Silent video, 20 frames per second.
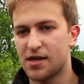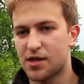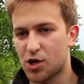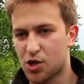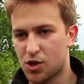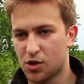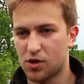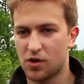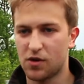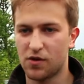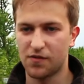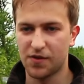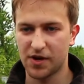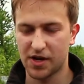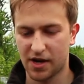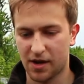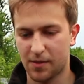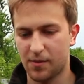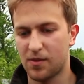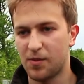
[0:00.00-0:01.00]
это, что
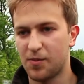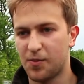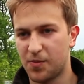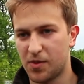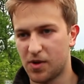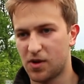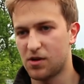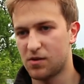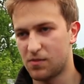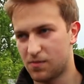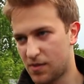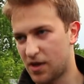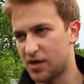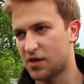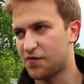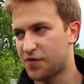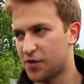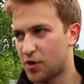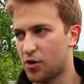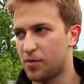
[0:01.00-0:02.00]
выиграем э,
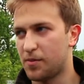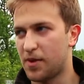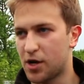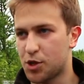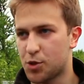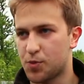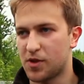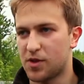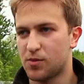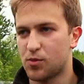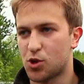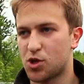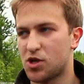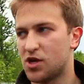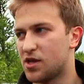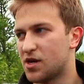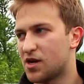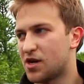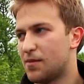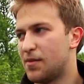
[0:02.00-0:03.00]
этот второй матч, потому что
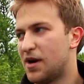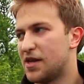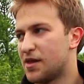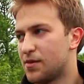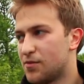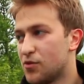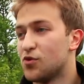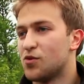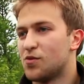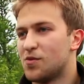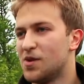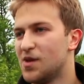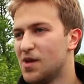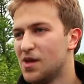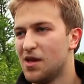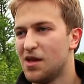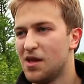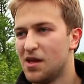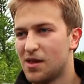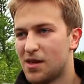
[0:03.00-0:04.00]
эта команда, ну,
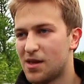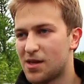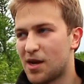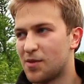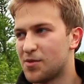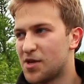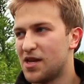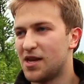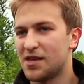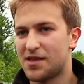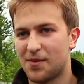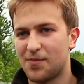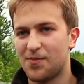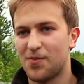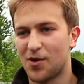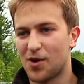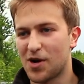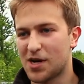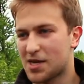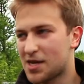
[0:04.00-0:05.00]
на самом деле это
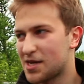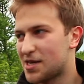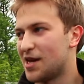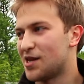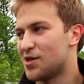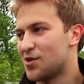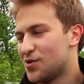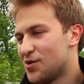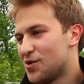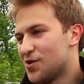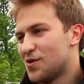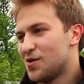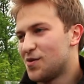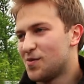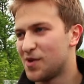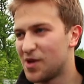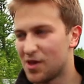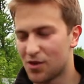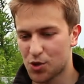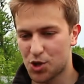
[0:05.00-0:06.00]
плохо сказать, но
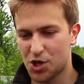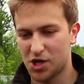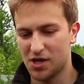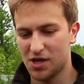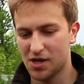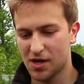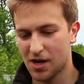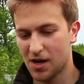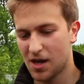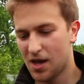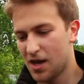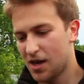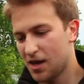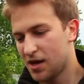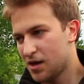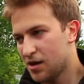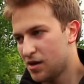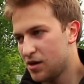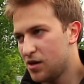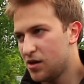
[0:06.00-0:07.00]
мы лучше них.
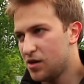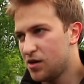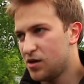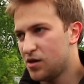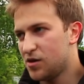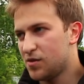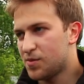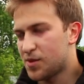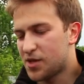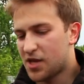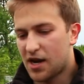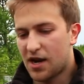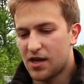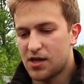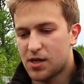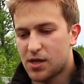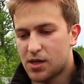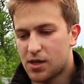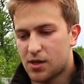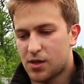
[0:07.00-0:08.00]
И
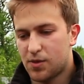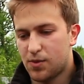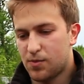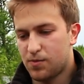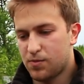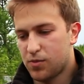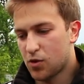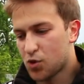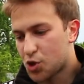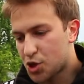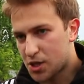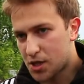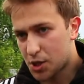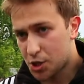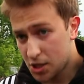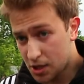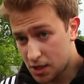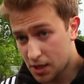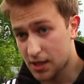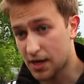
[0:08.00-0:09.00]
старались лучше в
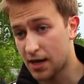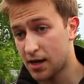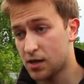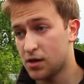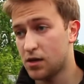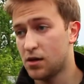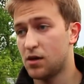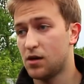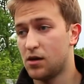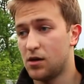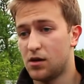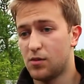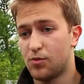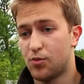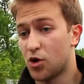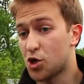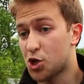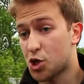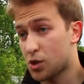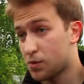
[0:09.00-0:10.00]
защите играть, э,
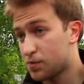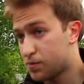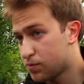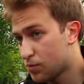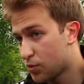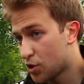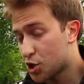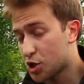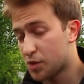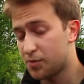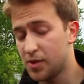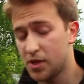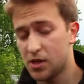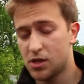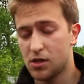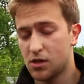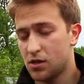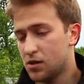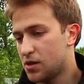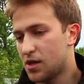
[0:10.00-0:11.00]
больше, больше
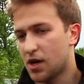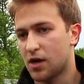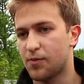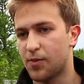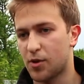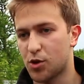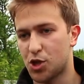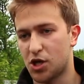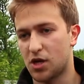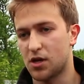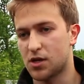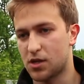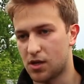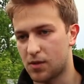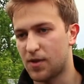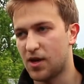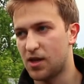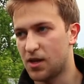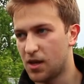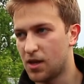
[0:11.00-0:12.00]
бить, и так получалось
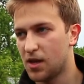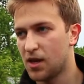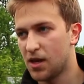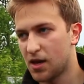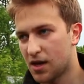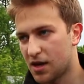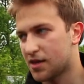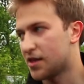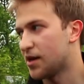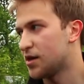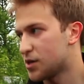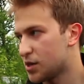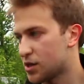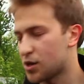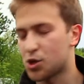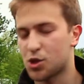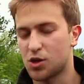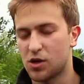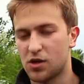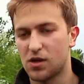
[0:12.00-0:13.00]
нормально, катались
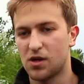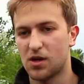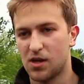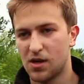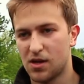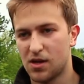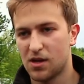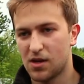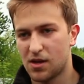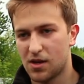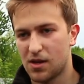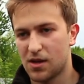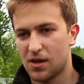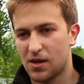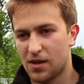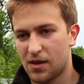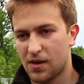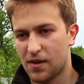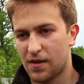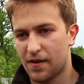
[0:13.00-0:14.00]
хорошо.
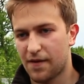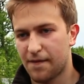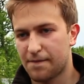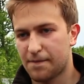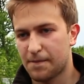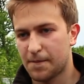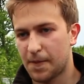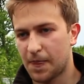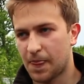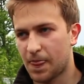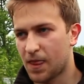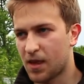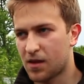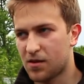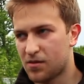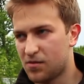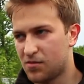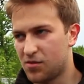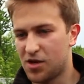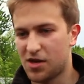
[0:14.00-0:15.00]
Тяжело было стоять на
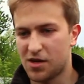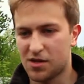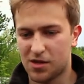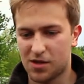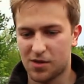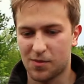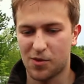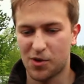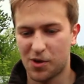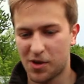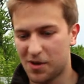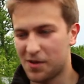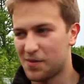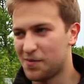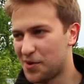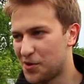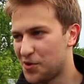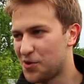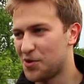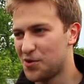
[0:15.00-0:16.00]
воротах? Нет, это мое,
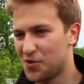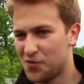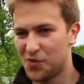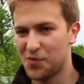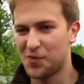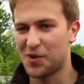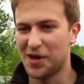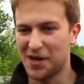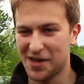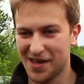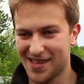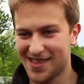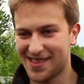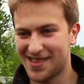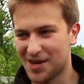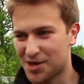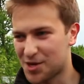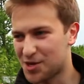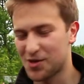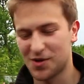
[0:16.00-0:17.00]
мое любимое,
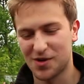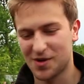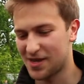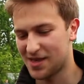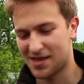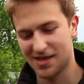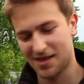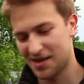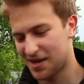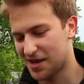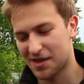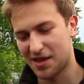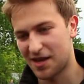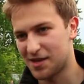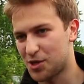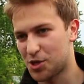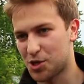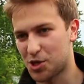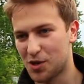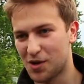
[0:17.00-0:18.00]
так что это никогда
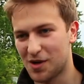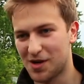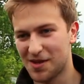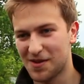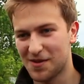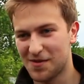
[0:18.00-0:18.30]
не тяжело.